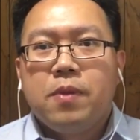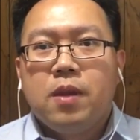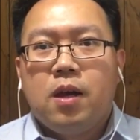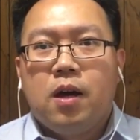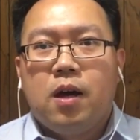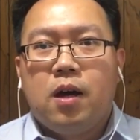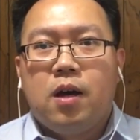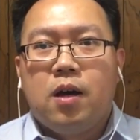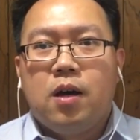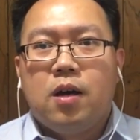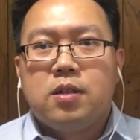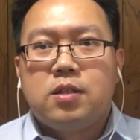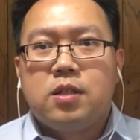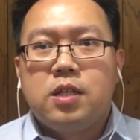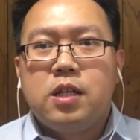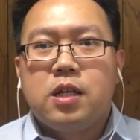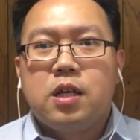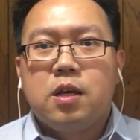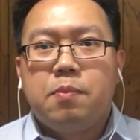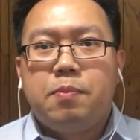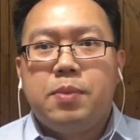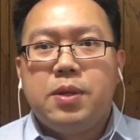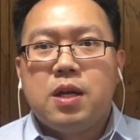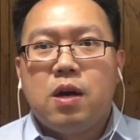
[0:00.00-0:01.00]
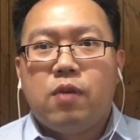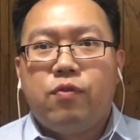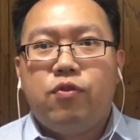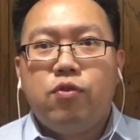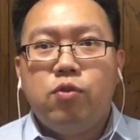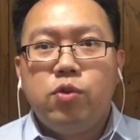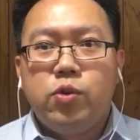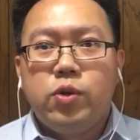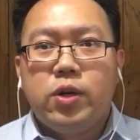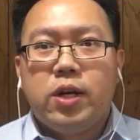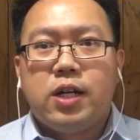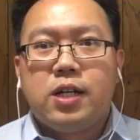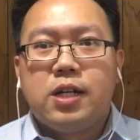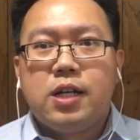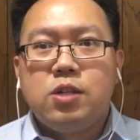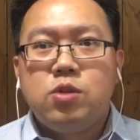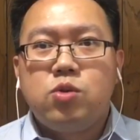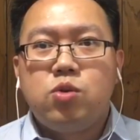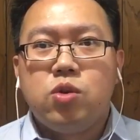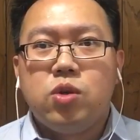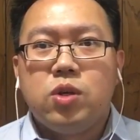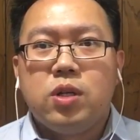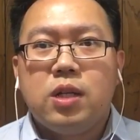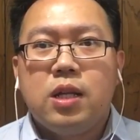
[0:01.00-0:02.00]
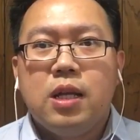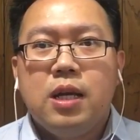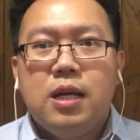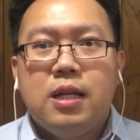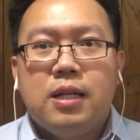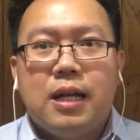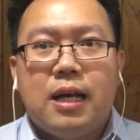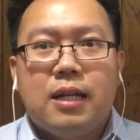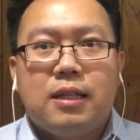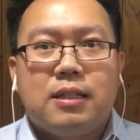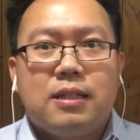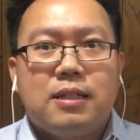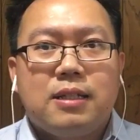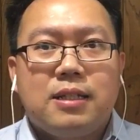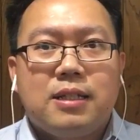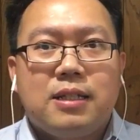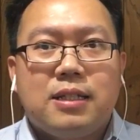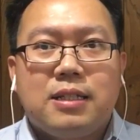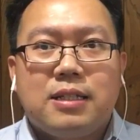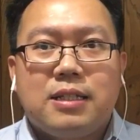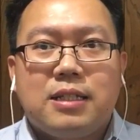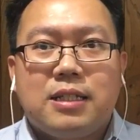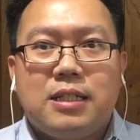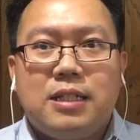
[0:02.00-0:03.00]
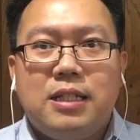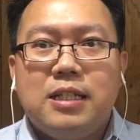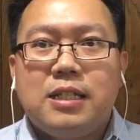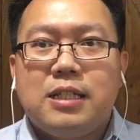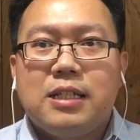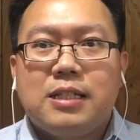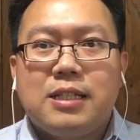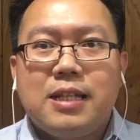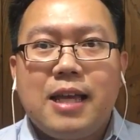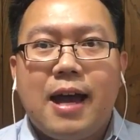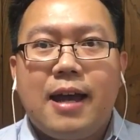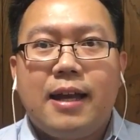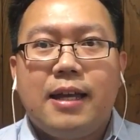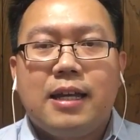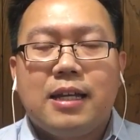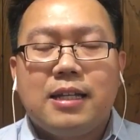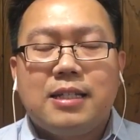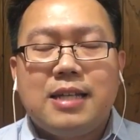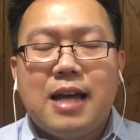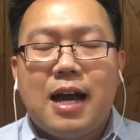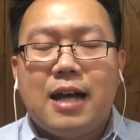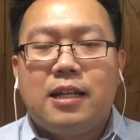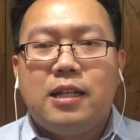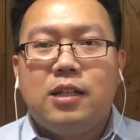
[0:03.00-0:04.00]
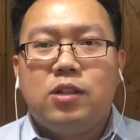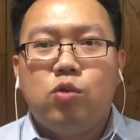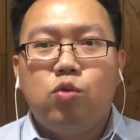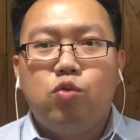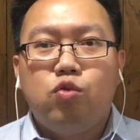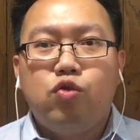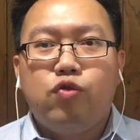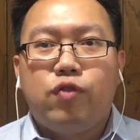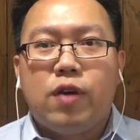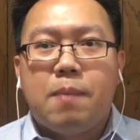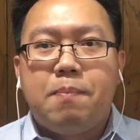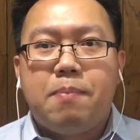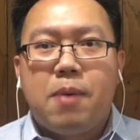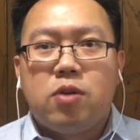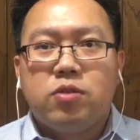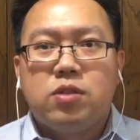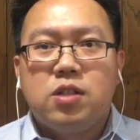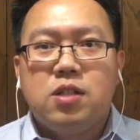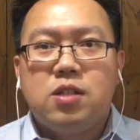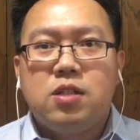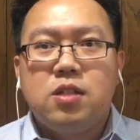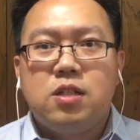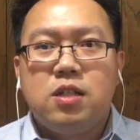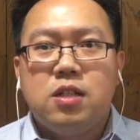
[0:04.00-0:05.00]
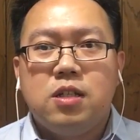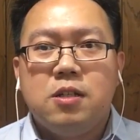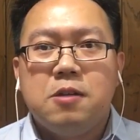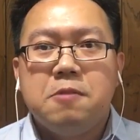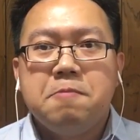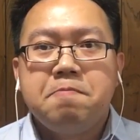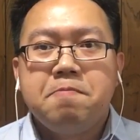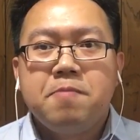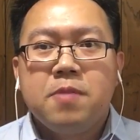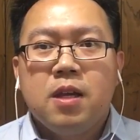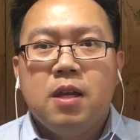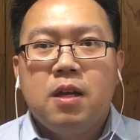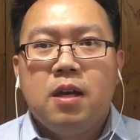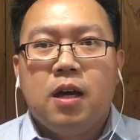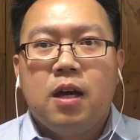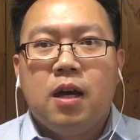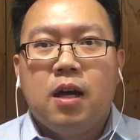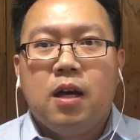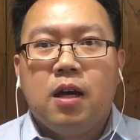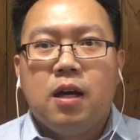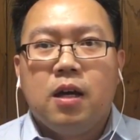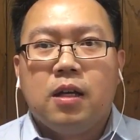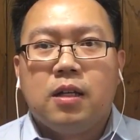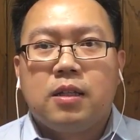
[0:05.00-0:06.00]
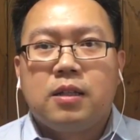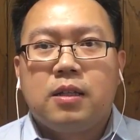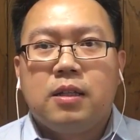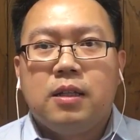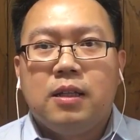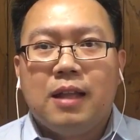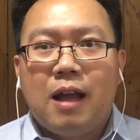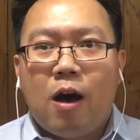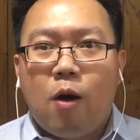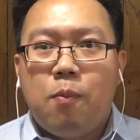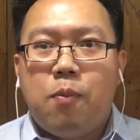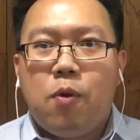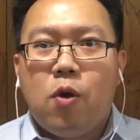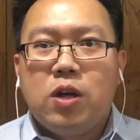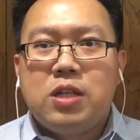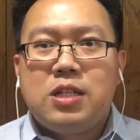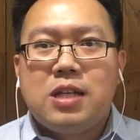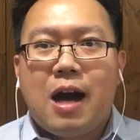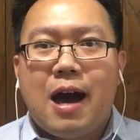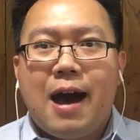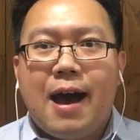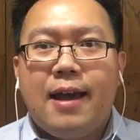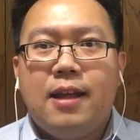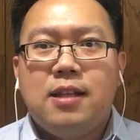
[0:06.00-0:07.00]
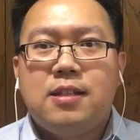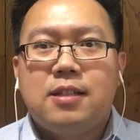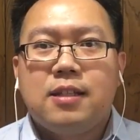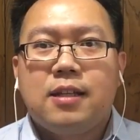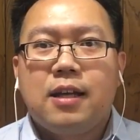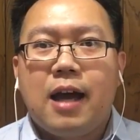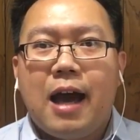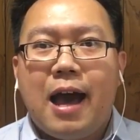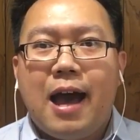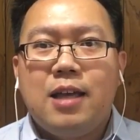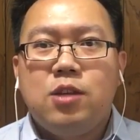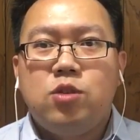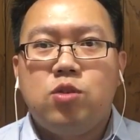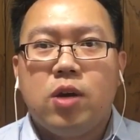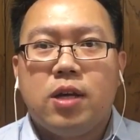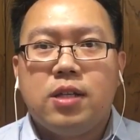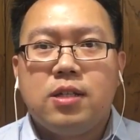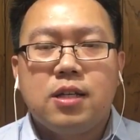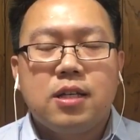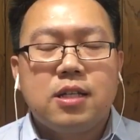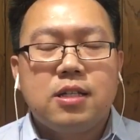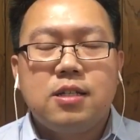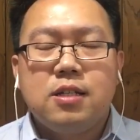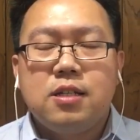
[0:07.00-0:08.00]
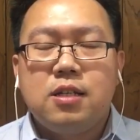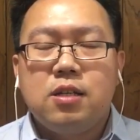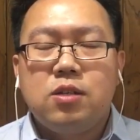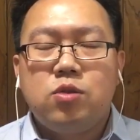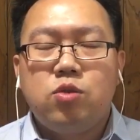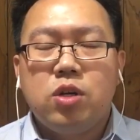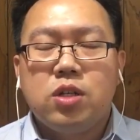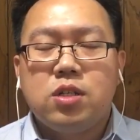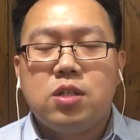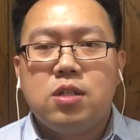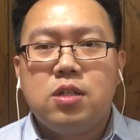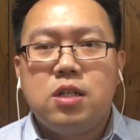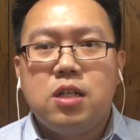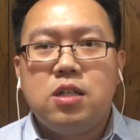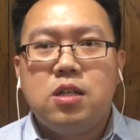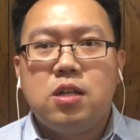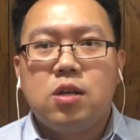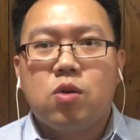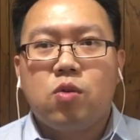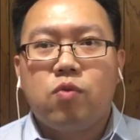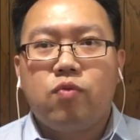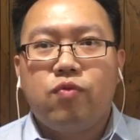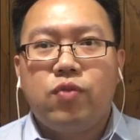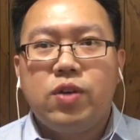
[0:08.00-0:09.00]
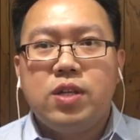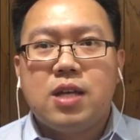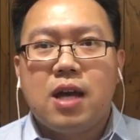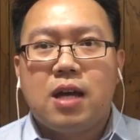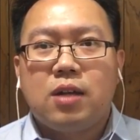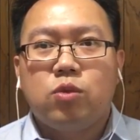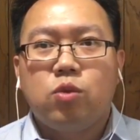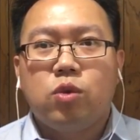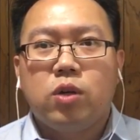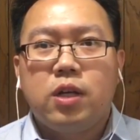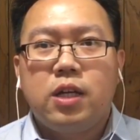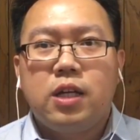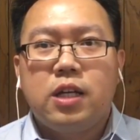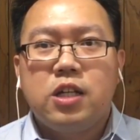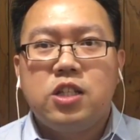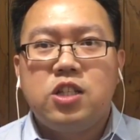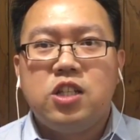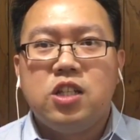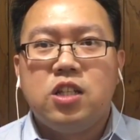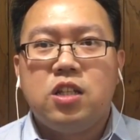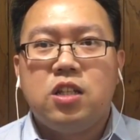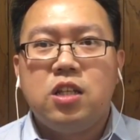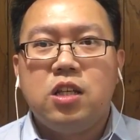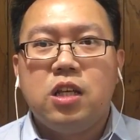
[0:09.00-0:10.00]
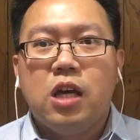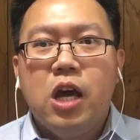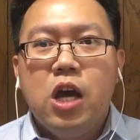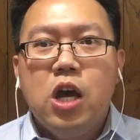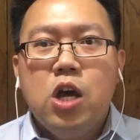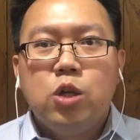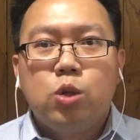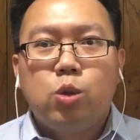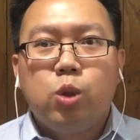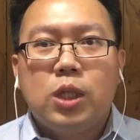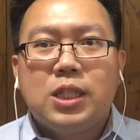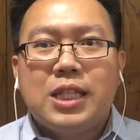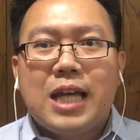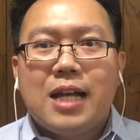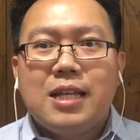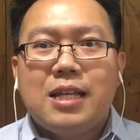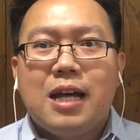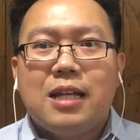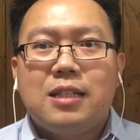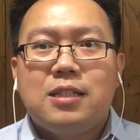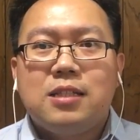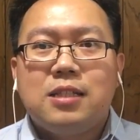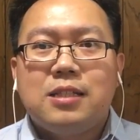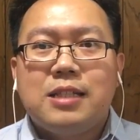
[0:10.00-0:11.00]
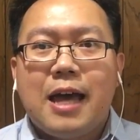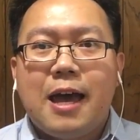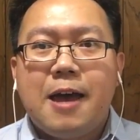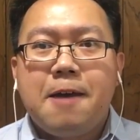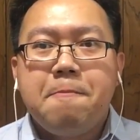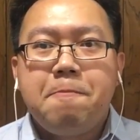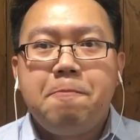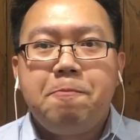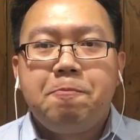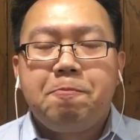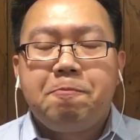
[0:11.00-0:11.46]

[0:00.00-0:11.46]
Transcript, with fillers: 呃是一个比较富裕的人群。那即使这样的一个家庭都无法保证自己。呃，老婆、小孩子这个安全，这个事情确实引起非常多的一个警惕。除了大家是在